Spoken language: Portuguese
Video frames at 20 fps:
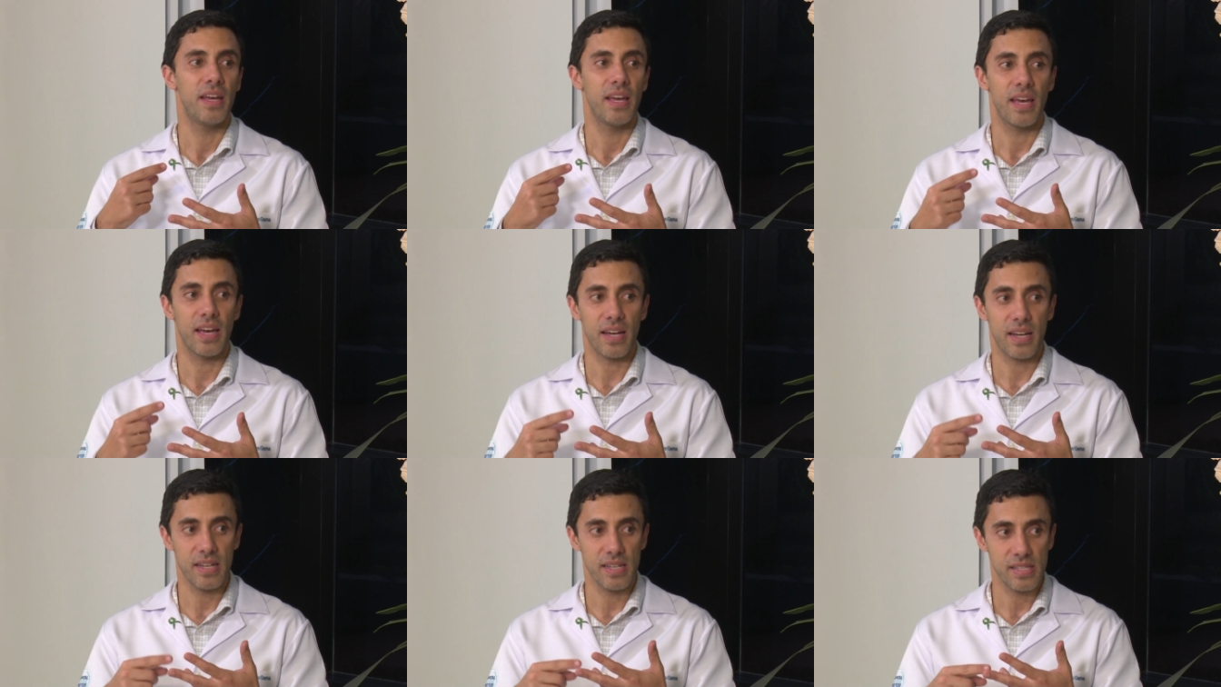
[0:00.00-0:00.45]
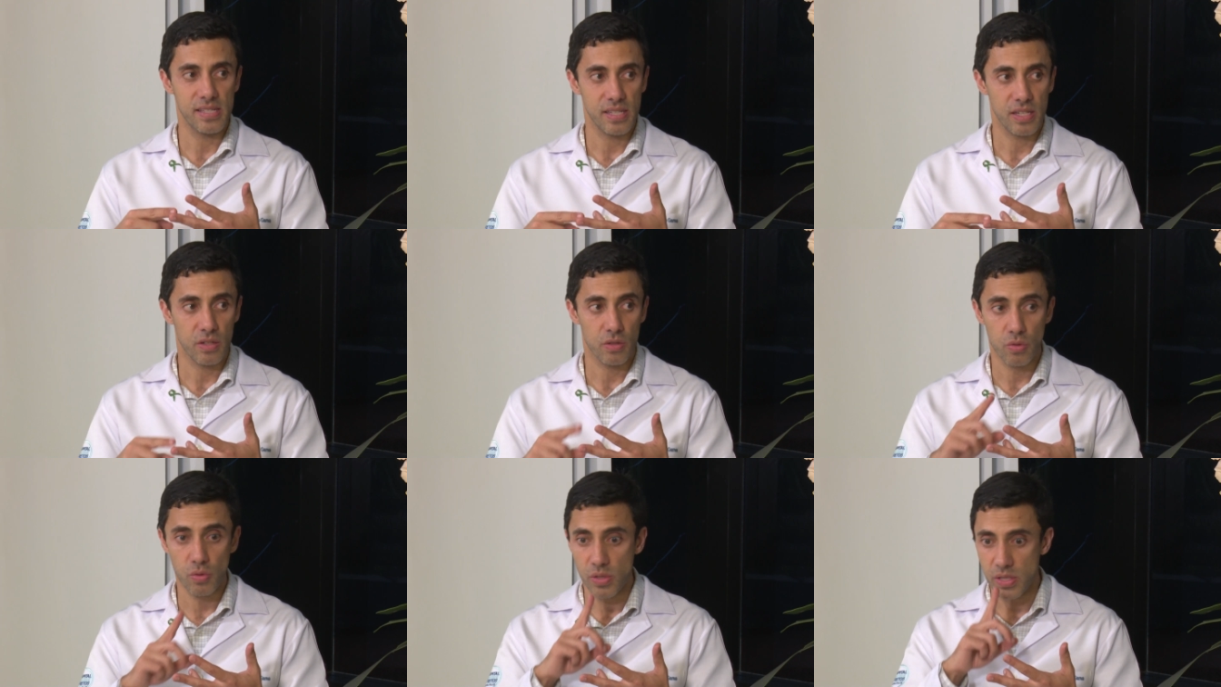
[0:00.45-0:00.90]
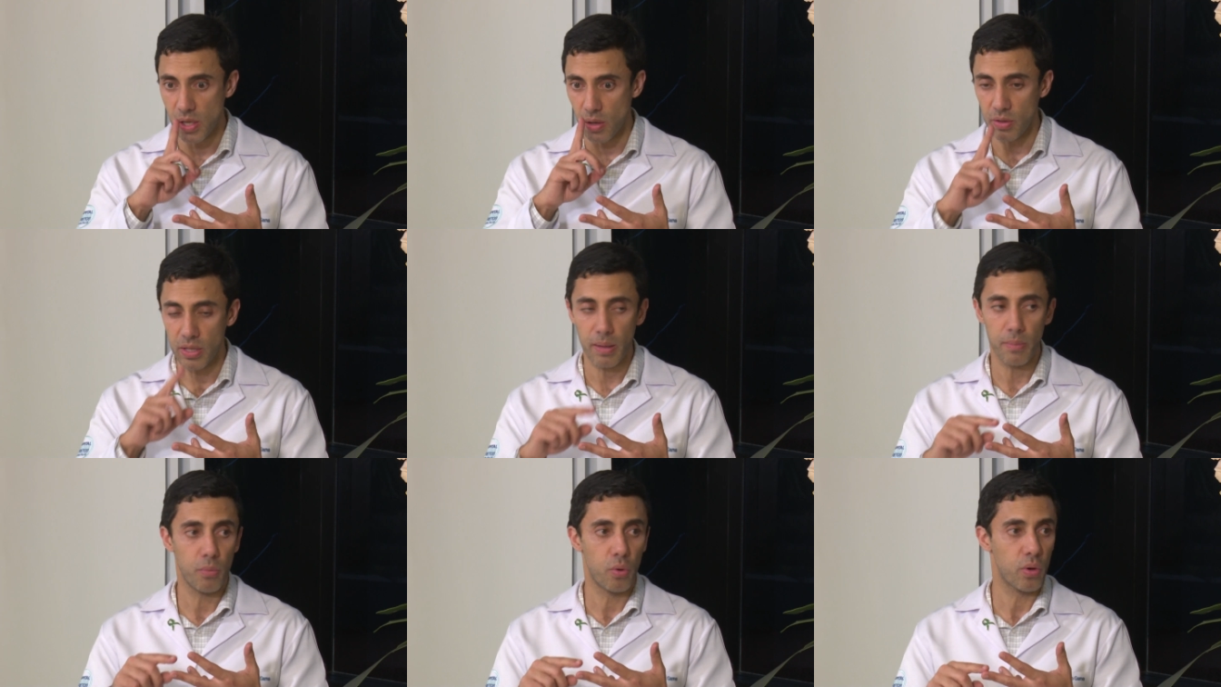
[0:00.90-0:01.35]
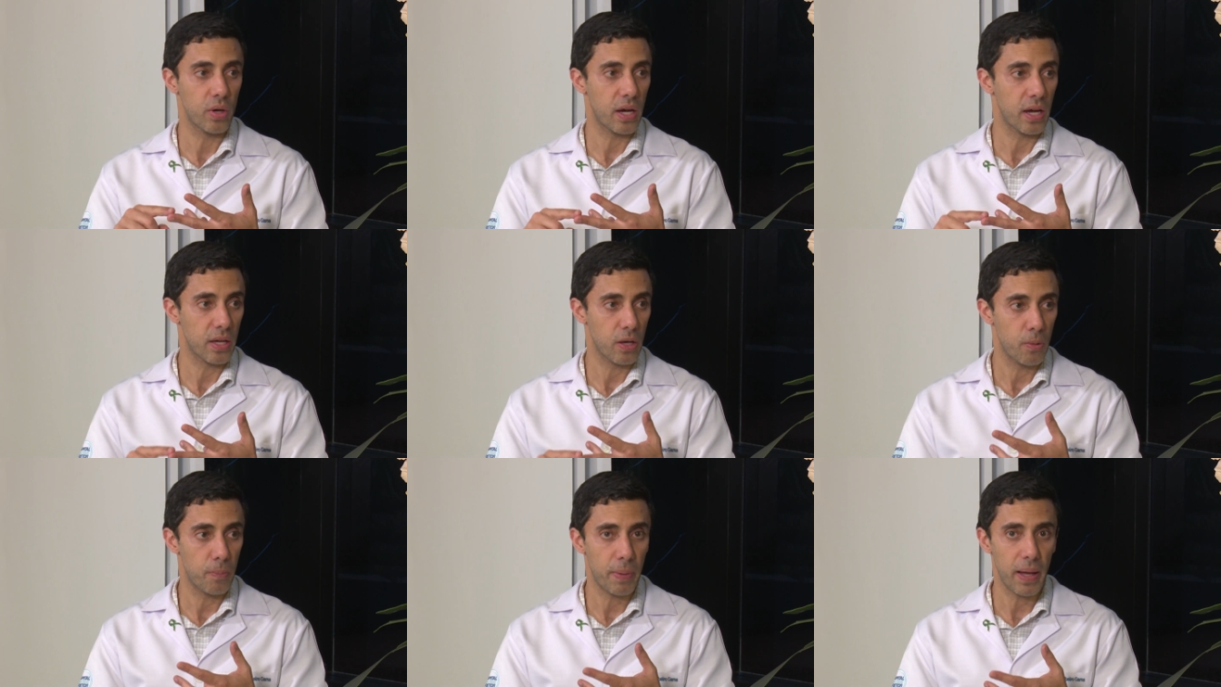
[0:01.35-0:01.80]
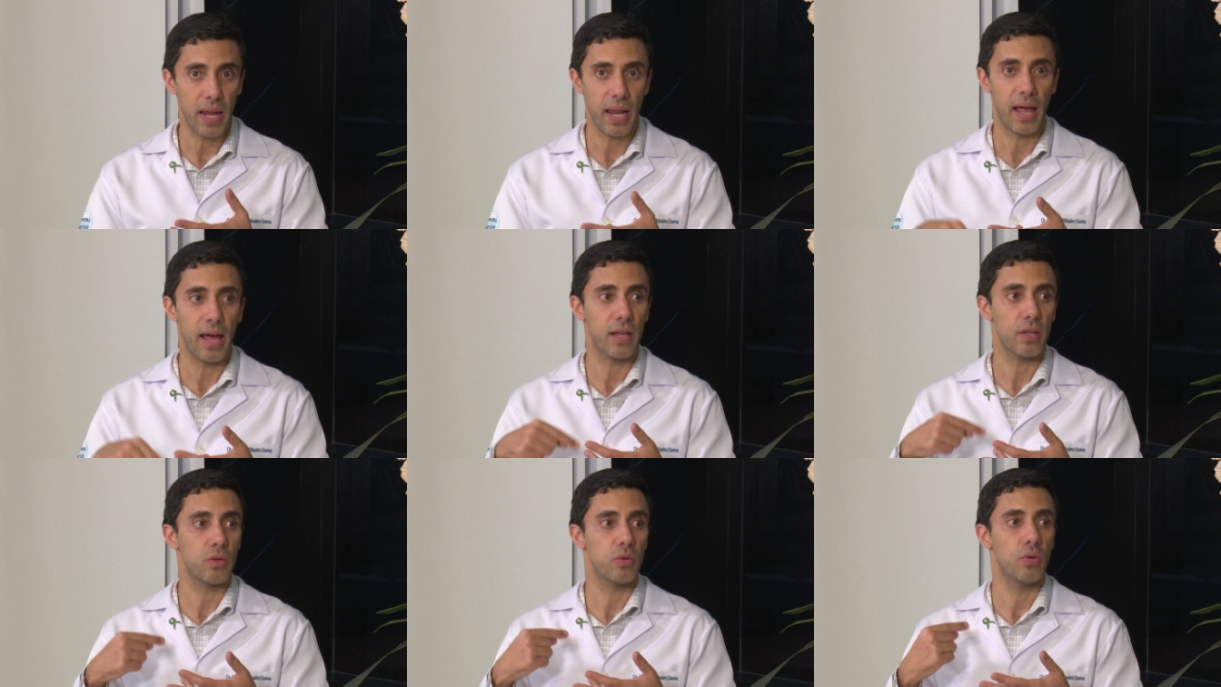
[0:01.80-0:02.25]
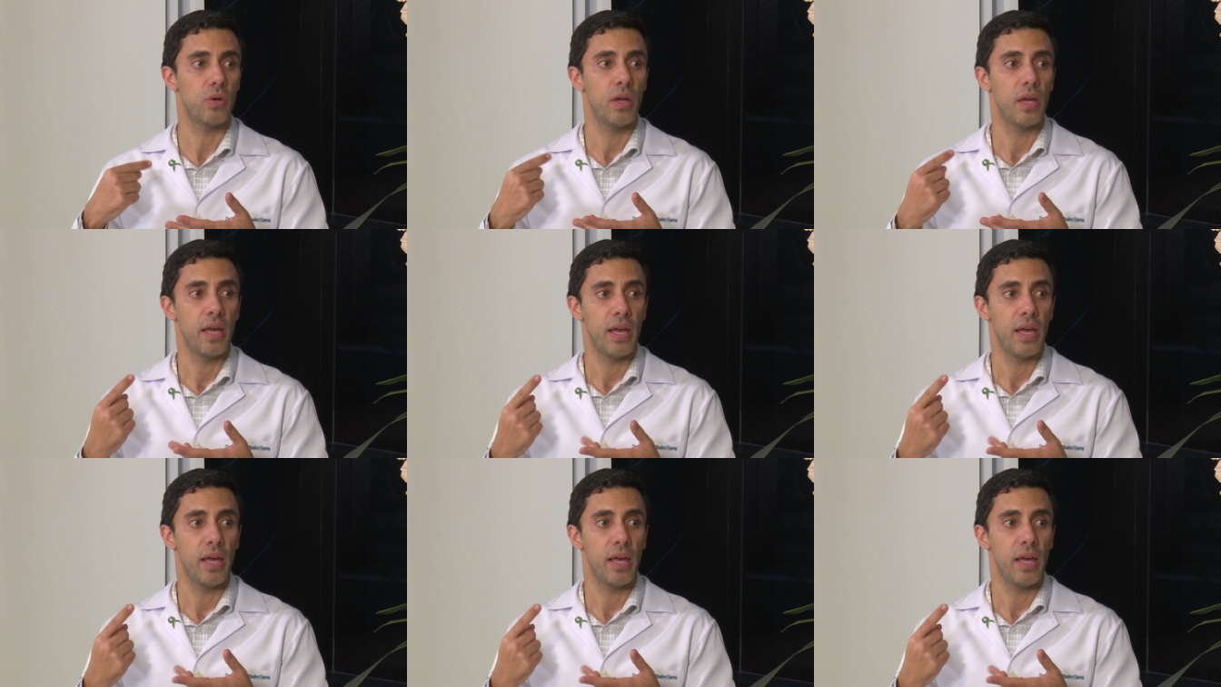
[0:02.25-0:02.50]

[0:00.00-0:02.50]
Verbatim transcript: é câncer do céu da boca, que é o palato,